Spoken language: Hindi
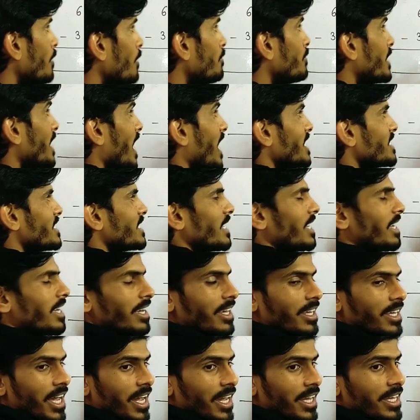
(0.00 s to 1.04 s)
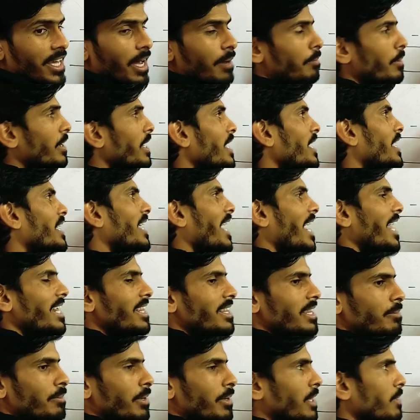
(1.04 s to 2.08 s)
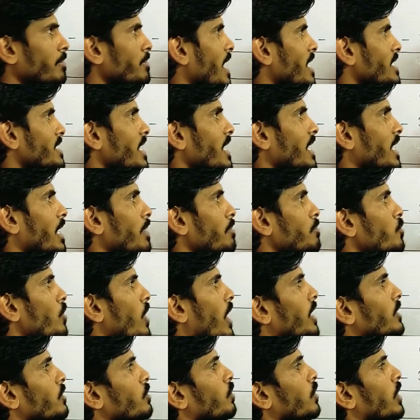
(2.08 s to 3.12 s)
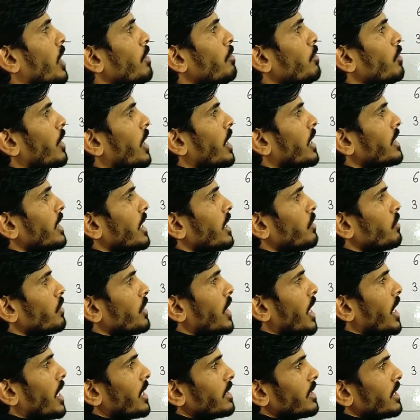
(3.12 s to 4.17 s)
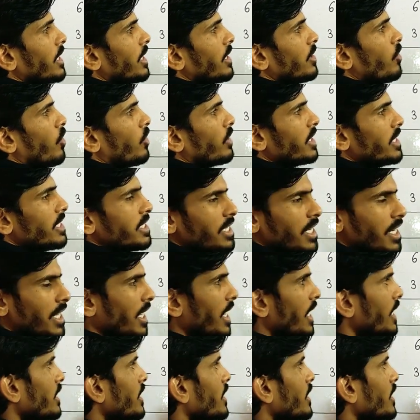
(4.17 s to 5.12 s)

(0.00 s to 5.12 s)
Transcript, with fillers: अब यहां से क्या किया अपने कैरी दी मतलब यहां से कम हुआ तो कम करते हैं तो क्या करते हैं डॉट नीचे लेके